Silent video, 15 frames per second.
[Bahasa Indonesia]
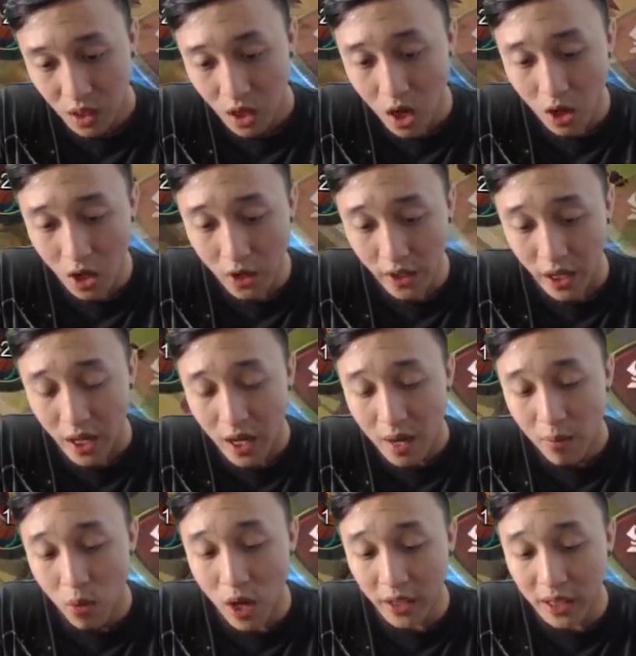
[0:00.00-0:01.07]
Oke okay, oke, okay.
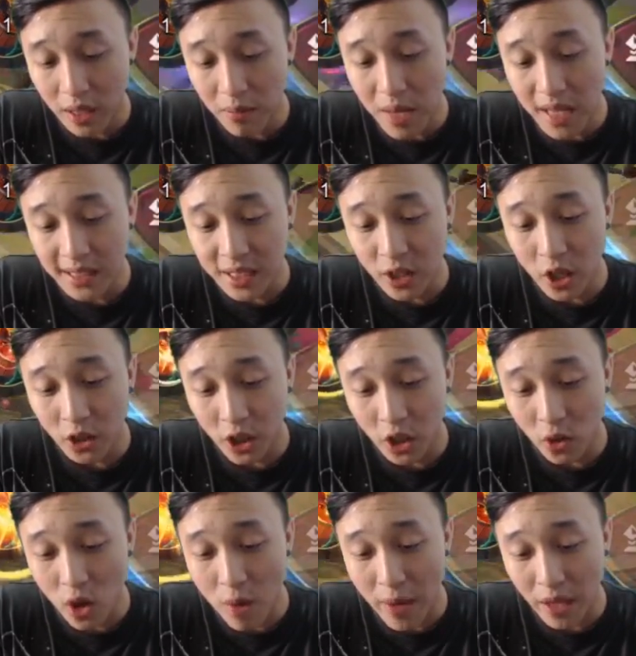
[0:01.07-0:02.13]
buat yang biasa
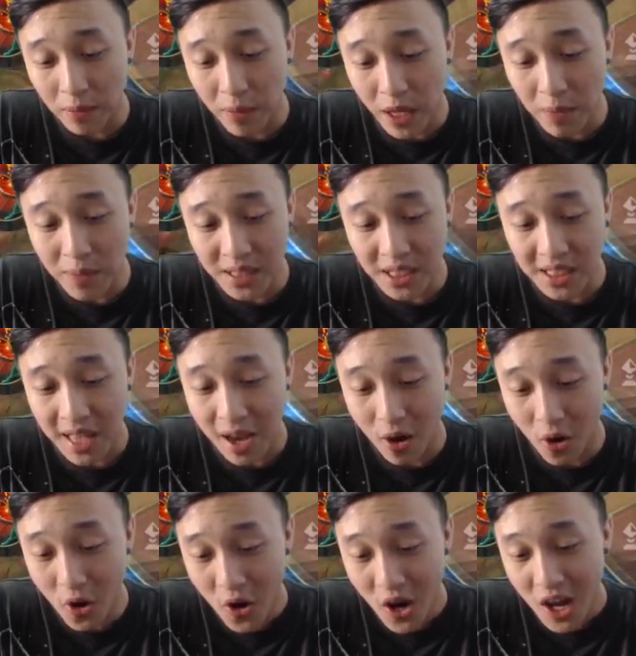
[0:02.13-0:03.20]
nonton gue main bin pasti
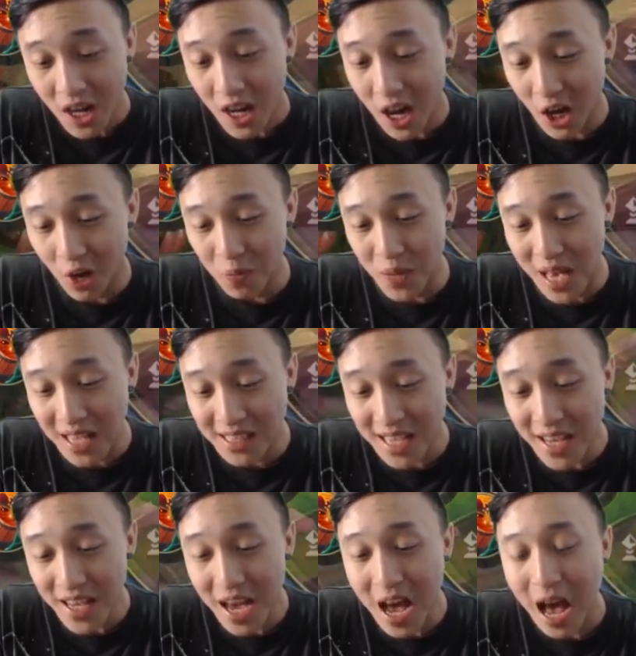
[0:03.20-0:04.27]
tahu kalau
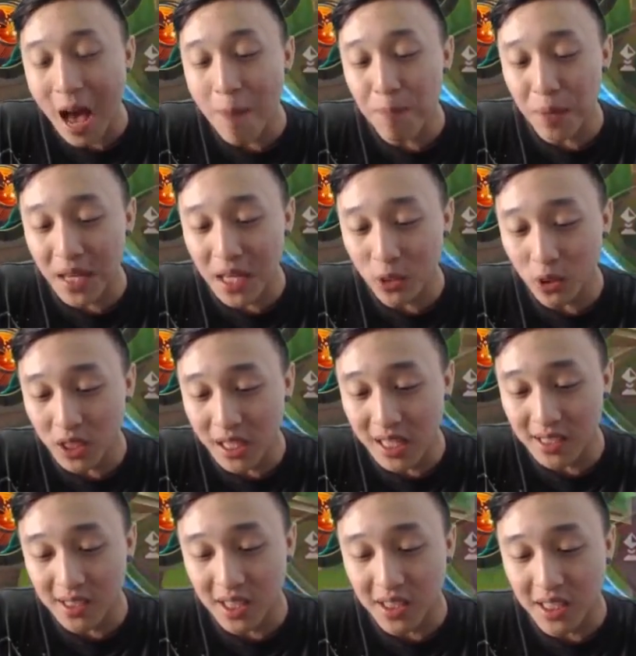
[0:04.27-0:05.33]
biasanya HP-nya tuh
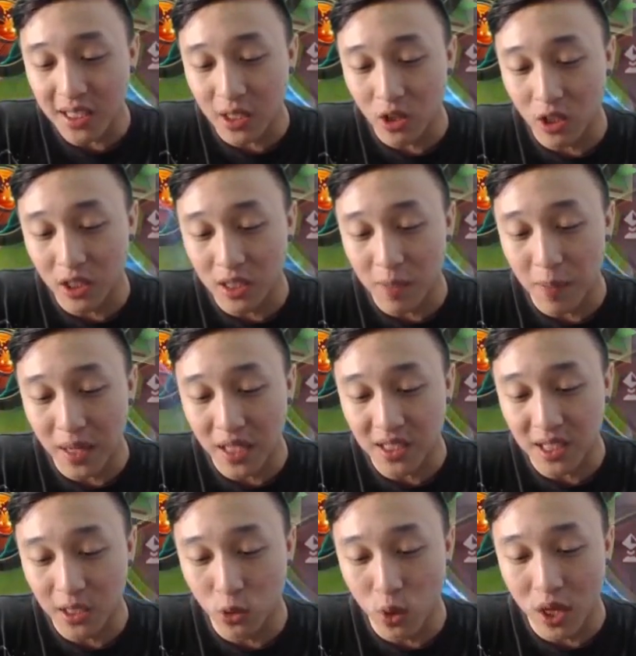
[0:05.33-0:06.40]
tinggal titik kalau kita pakai
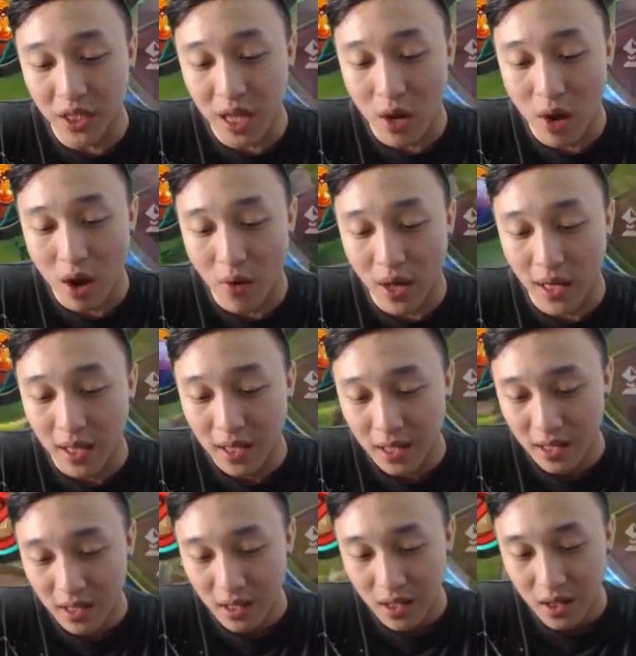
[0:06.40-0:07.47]
skill 2 di awal-awal.
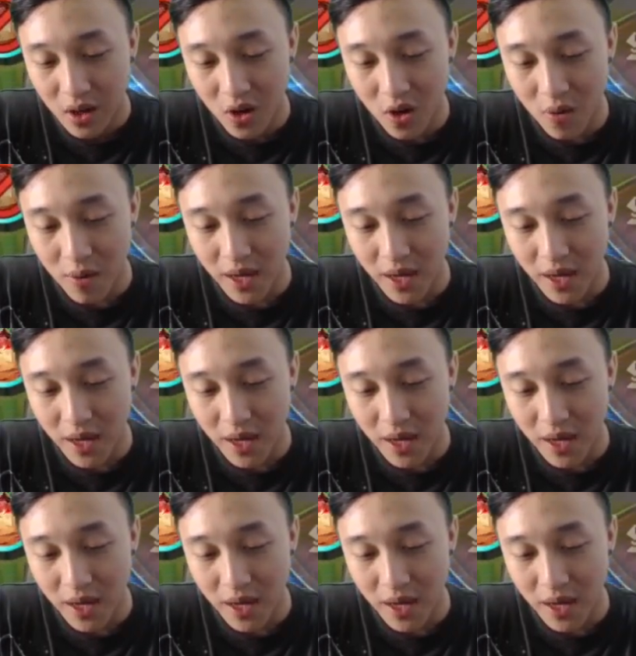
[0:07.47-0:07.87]
Oh